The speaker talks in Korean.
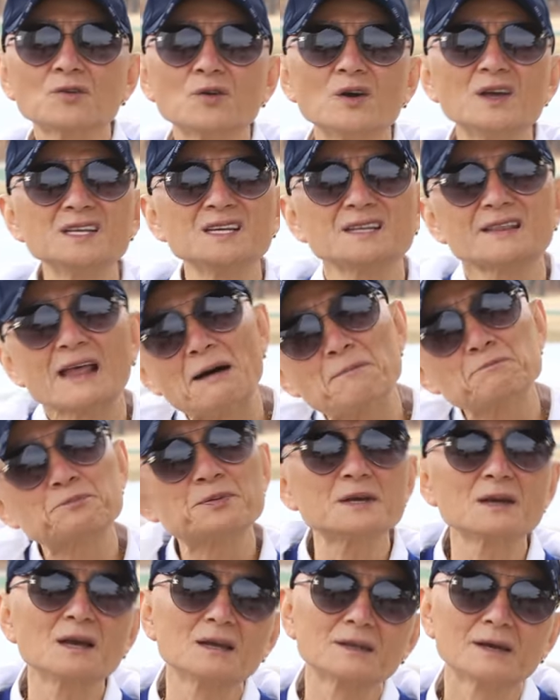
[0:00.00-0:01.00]
괜히 남
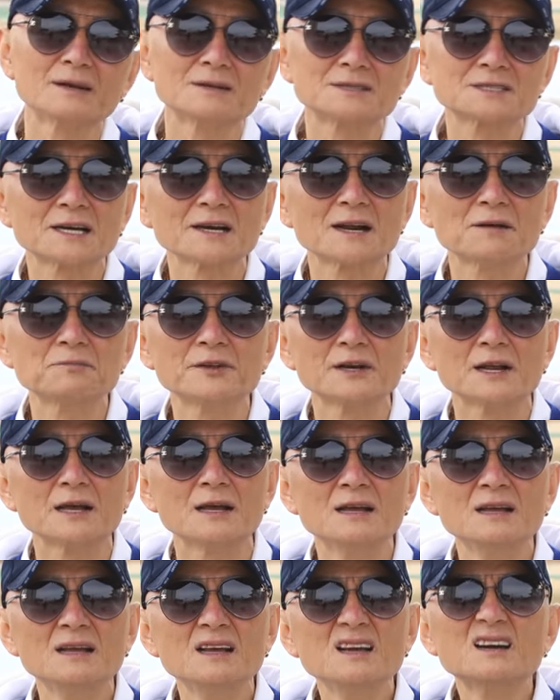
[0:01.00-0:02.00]
핑계 대는 사람들의,
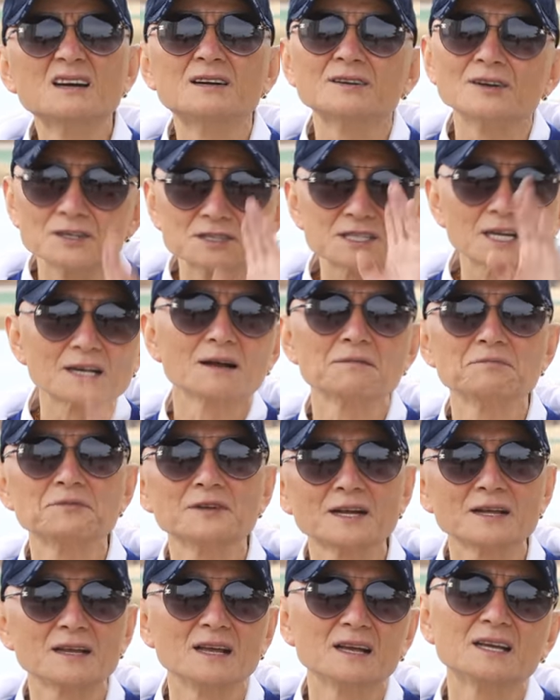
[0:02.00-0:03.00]
그런
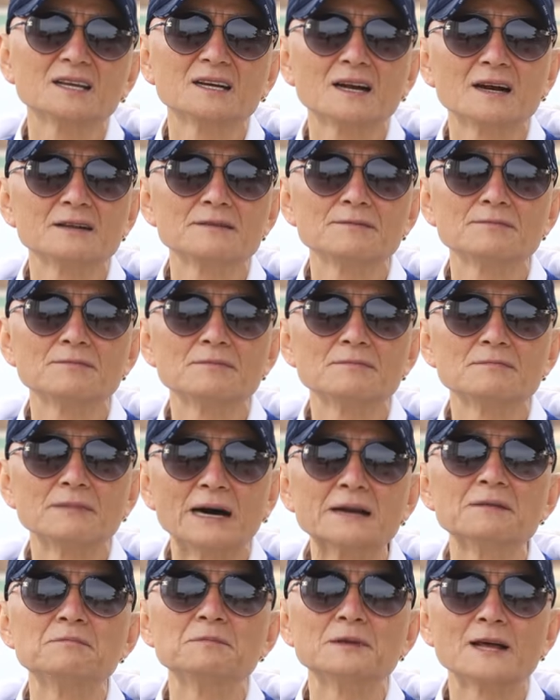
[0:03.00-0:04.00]
사람들의 얘기라는
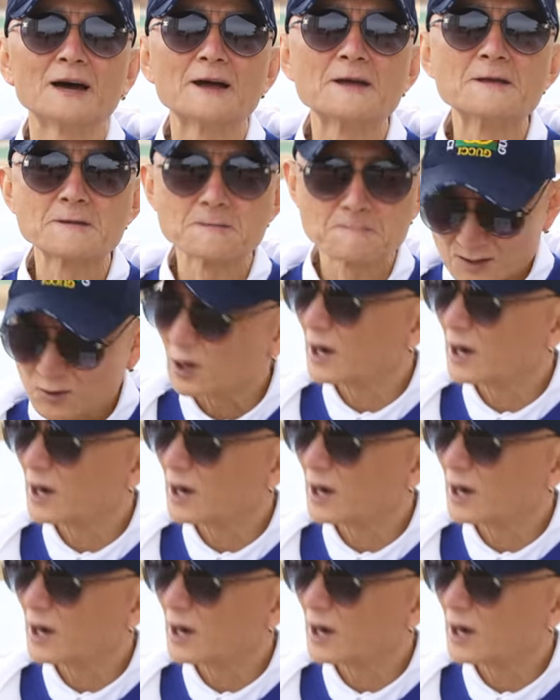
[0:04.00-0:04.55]
말입니다. 또